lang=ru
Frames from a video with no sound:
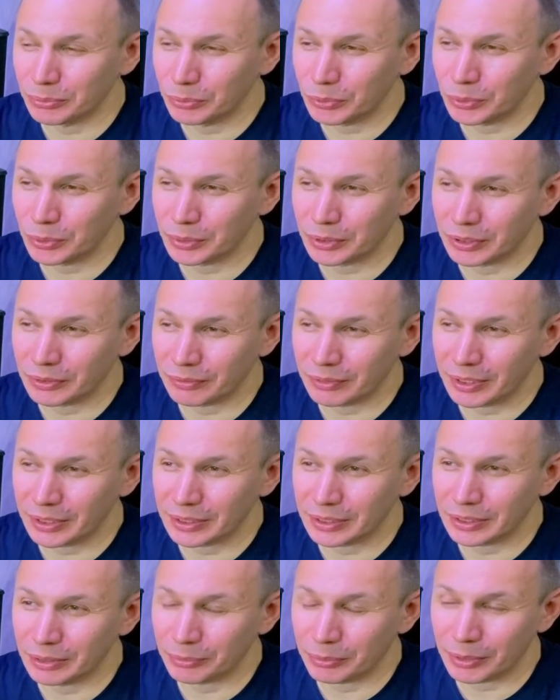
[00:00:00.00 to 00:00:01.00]
могут
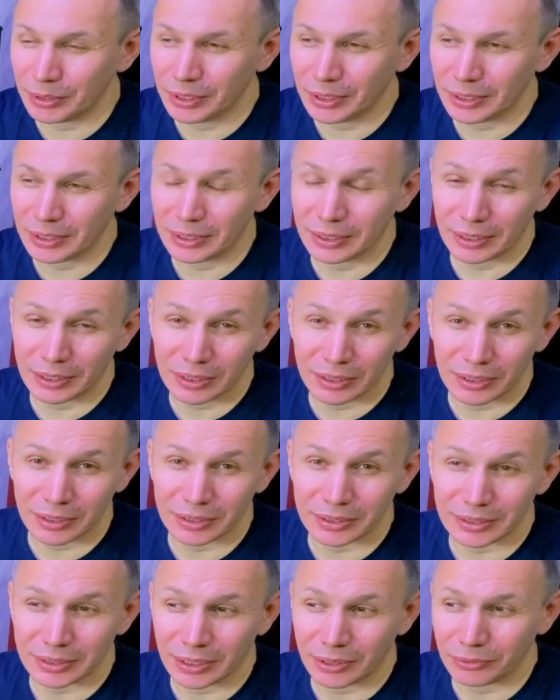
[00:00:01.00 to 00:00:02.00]
давать неприятный окрас,